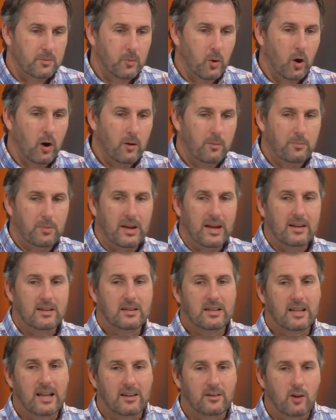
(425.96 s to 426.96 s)
pas. Puis
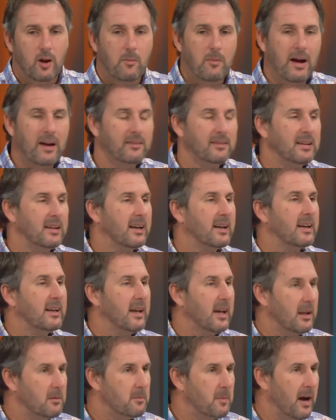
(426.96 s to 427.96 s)
est-ce que la demande est
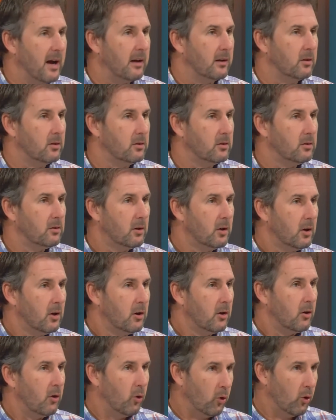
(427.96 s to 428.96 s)
réellement là
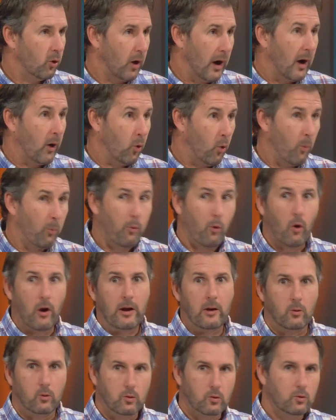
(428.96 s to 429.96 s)
au,
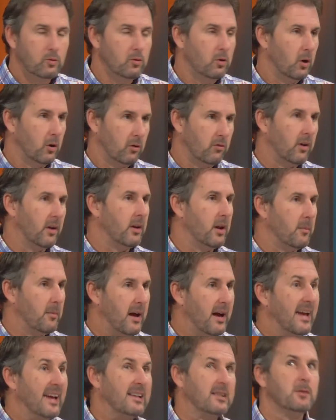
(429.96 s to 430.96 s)
point où le
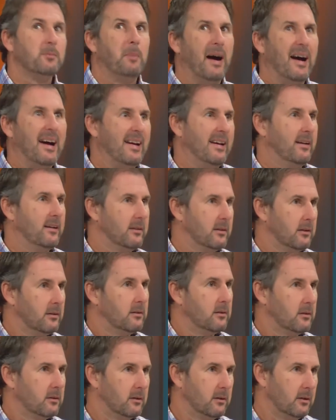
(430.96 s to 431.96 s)
gouvernement espère
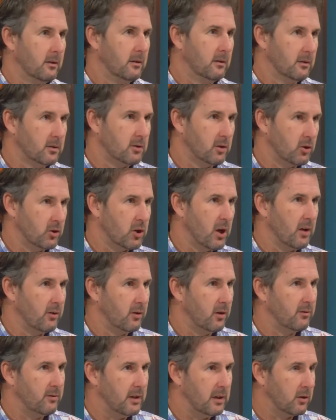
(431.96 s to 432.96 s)
euh, ce genre
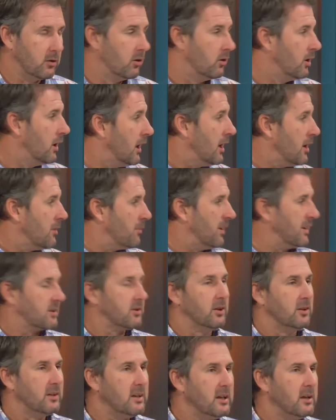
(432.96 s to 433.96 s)
de véhicule. Parce
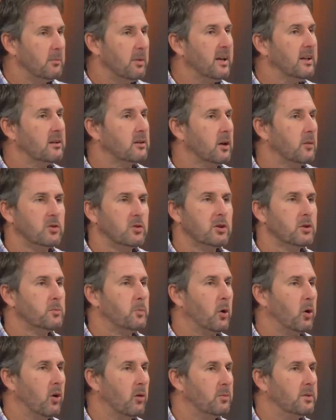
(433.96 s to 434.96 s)
que des hybrides comme ça, c'est
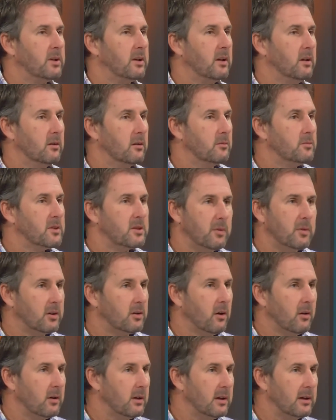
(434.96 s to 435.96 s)
pas compliqué. Petit
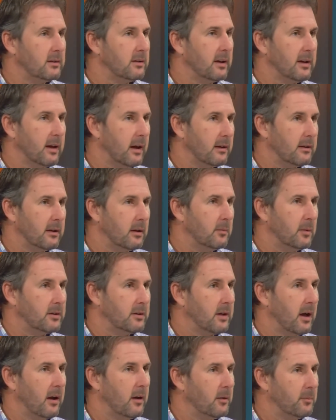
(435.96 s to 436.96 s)
moteur électrique entre ah le
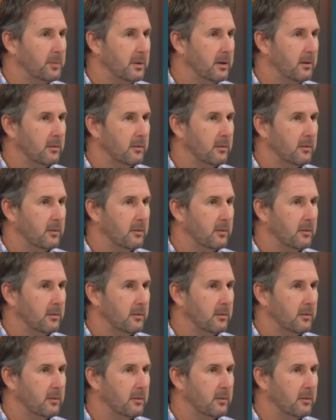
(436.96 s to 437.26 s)
moteur puis le